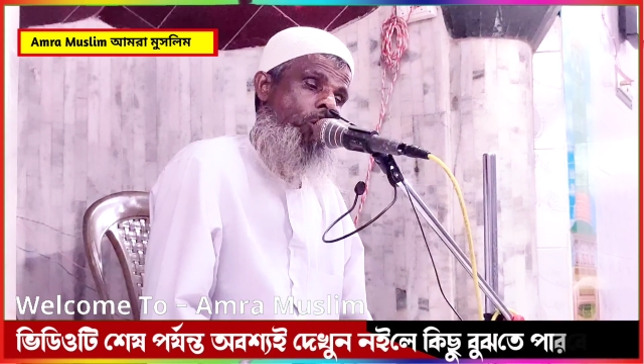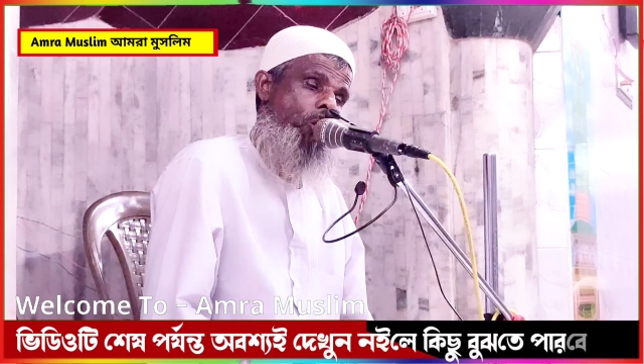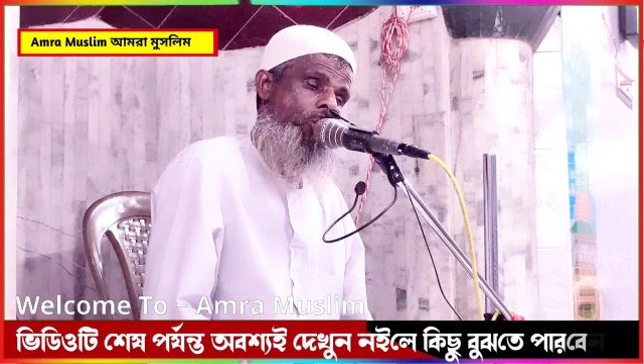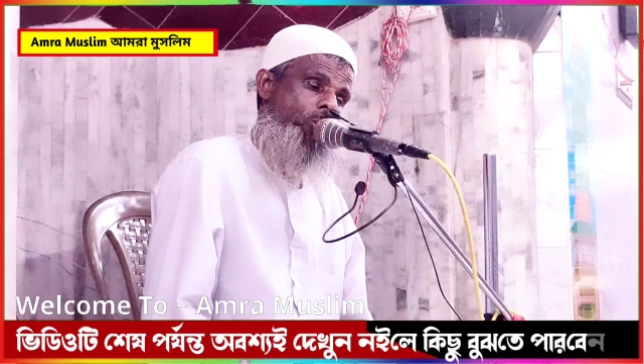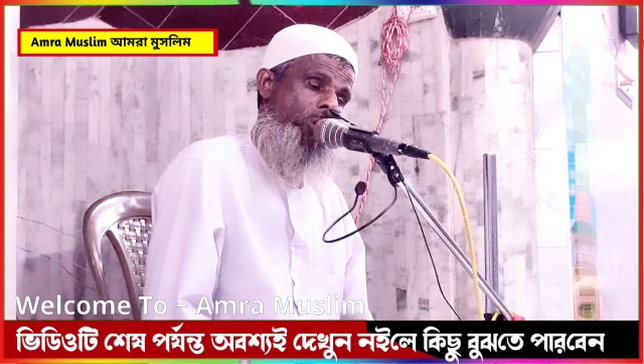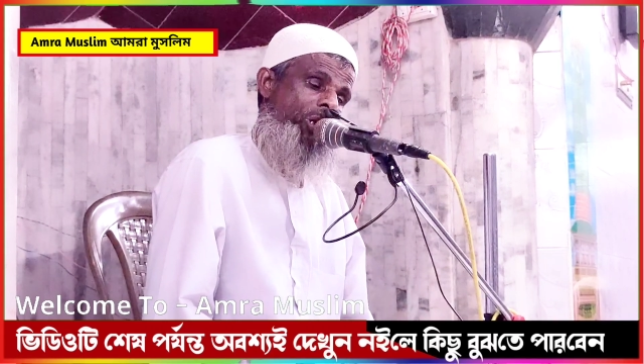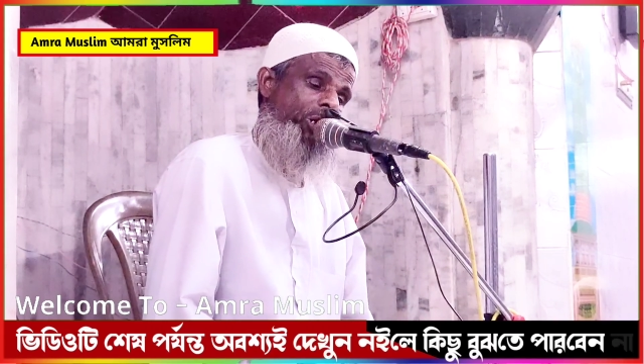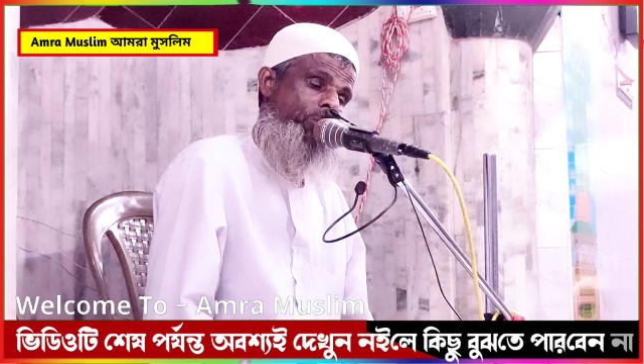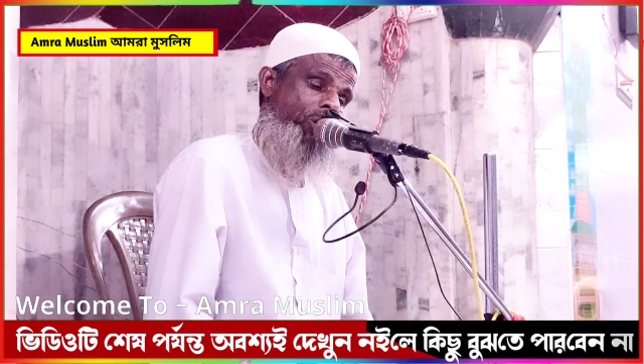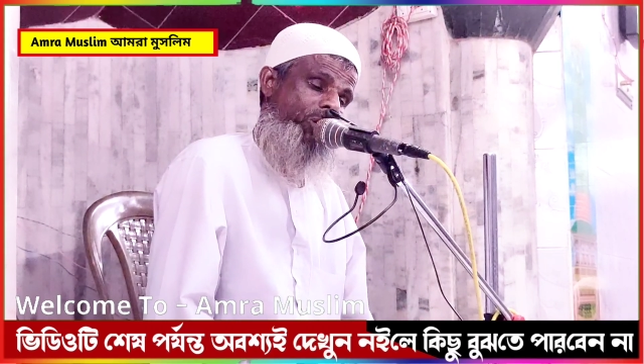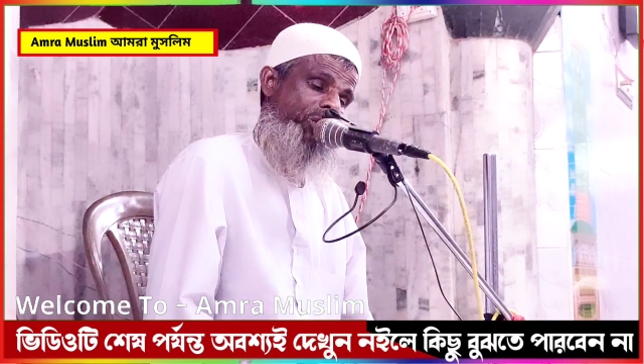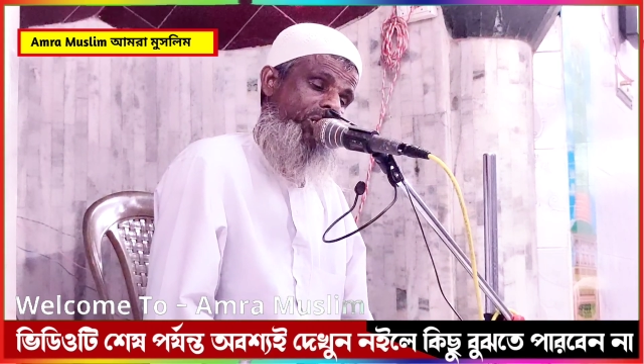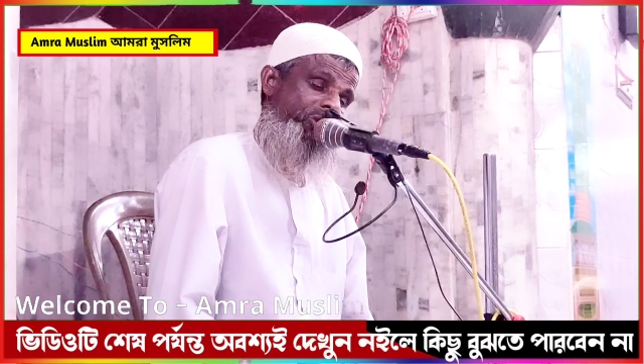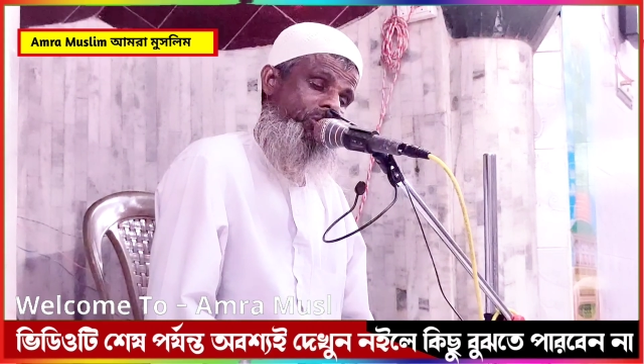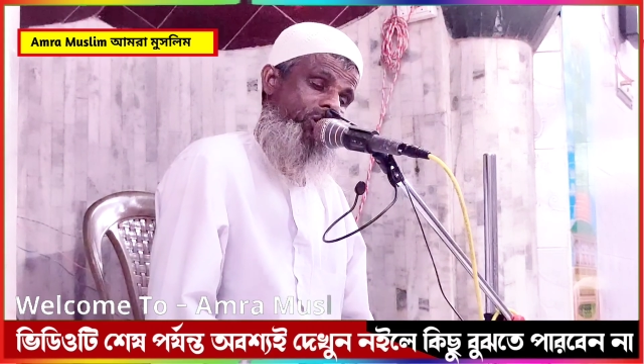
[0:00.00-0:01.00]
ও
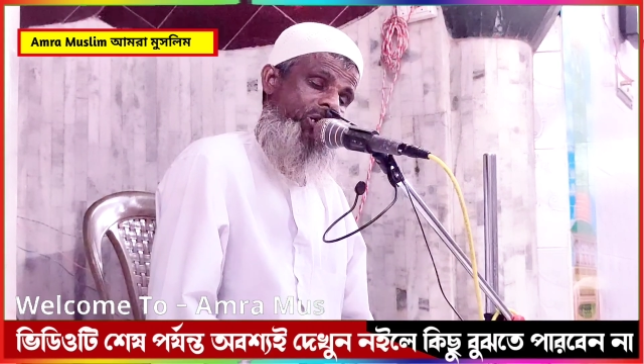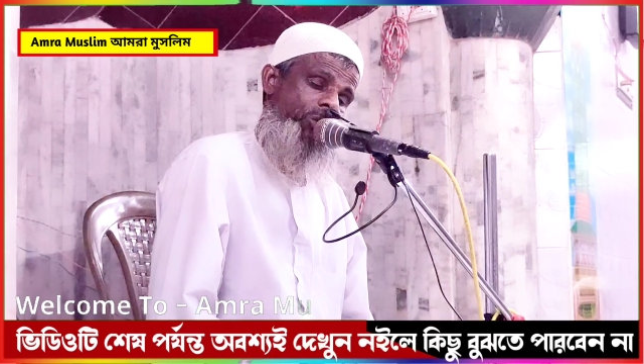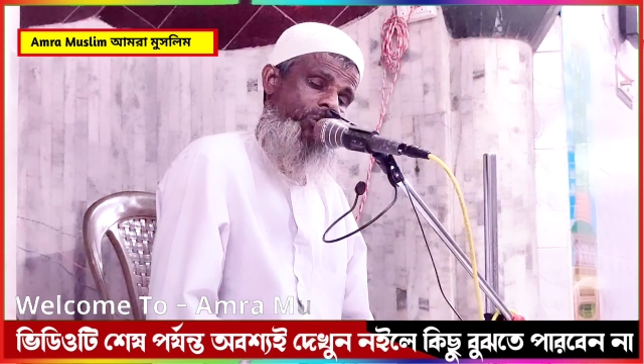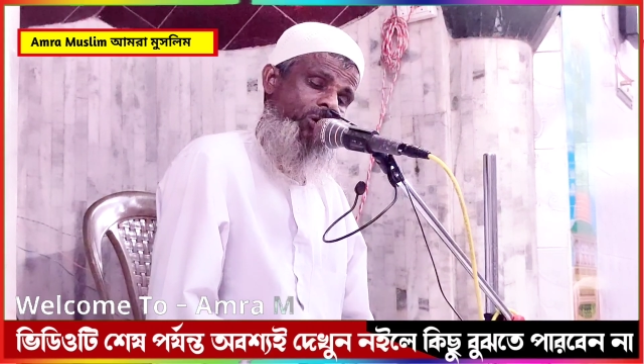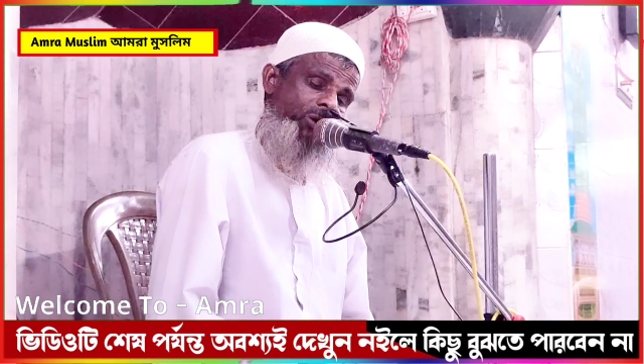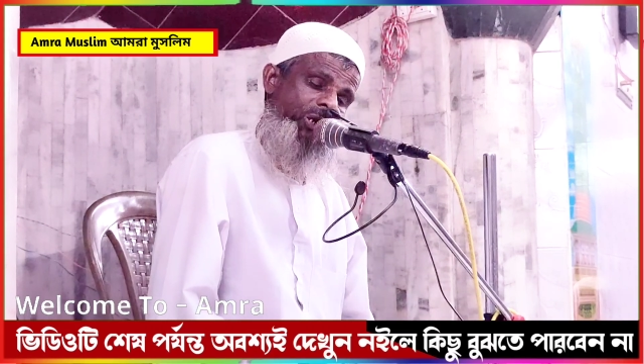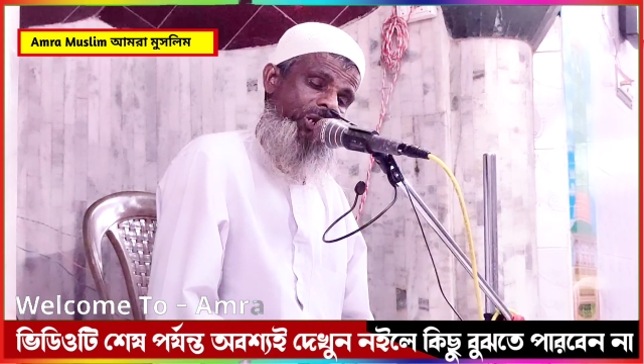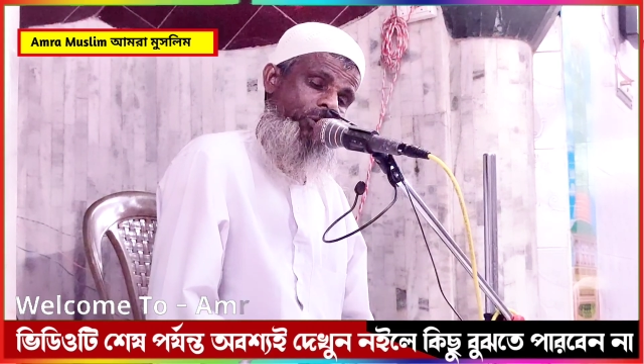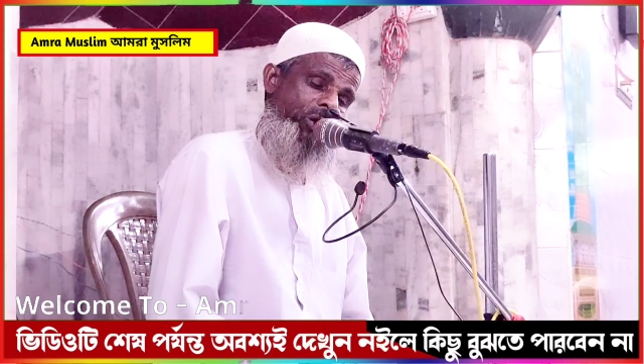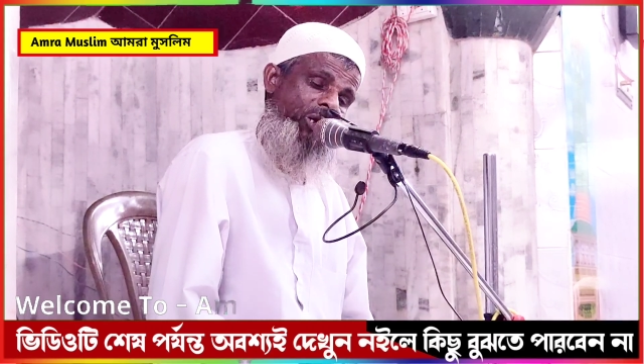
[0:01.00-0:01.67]
কলিমদ্দি সলিমদ্দি